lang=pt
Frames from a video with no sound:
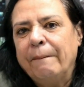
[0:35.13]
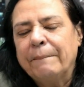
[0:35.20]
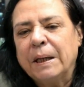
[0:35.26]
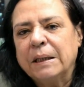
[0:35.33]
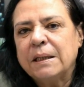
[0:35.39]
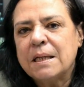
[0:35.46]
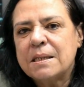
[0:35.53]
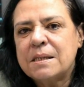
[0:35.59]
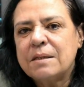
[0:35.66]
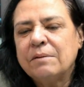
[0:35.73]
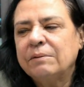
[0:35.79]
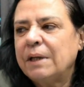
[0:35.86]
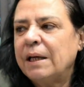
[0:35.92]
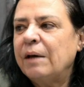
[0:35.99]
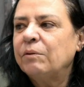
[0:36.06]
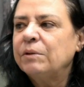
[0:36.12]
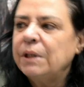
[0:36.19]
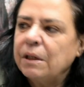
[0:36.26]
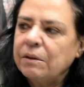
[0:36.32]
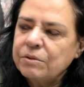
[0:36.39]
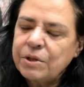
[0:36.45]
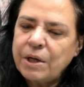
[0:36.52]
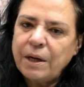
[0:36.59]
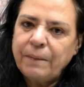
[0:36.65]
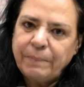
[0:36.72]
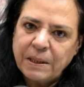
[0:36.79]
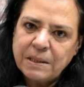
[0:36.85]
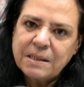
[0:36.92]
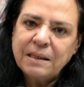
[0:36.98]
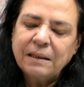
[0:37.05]
para ter a segunda reunião já
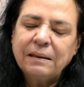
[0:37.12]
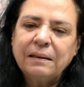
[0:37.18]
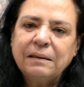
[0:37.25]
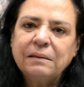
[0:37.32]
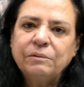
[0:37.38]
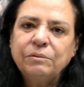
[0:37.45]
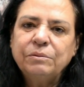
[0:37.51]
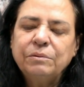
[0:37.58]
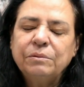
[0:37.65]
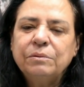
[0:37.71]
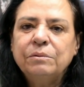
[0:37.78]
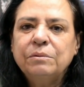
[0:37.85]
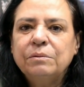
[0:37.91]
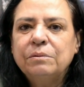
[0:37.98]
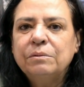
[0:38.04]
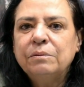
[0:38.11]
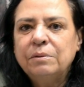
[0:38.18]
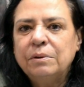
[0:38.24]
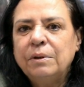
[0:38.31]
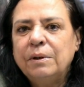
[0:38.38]
apresentando o,